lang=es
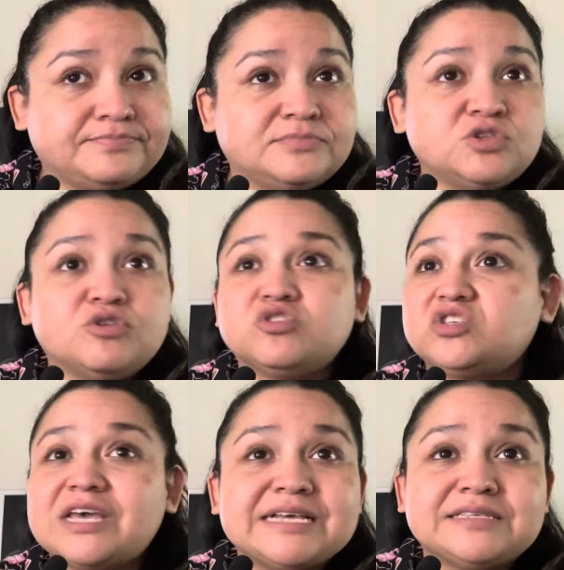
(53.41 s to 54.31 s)
no
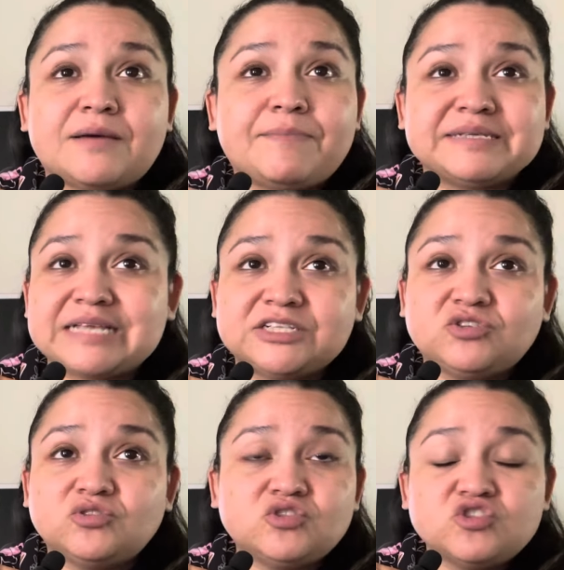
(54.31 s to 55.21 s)
sé qué está
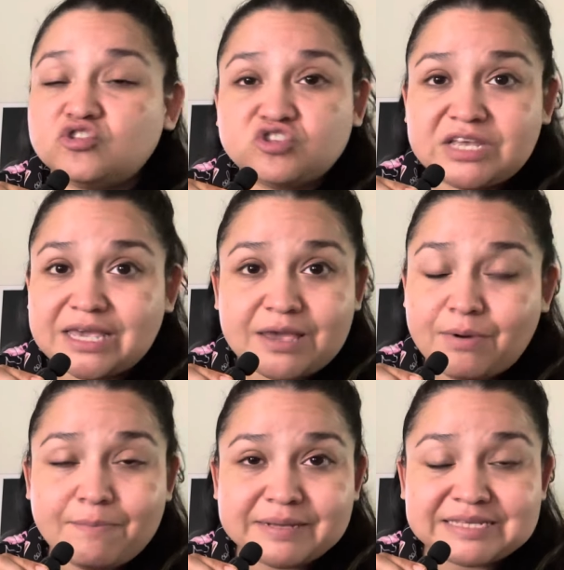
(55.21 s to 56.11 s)
pasando, no sé qué va
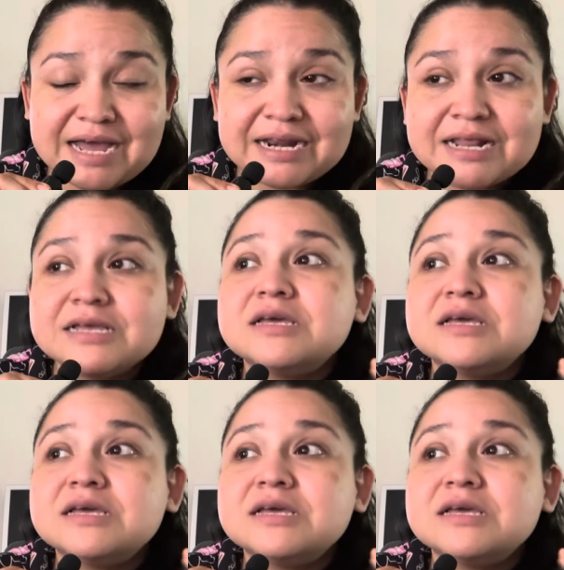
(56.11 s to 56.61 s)
a pasar.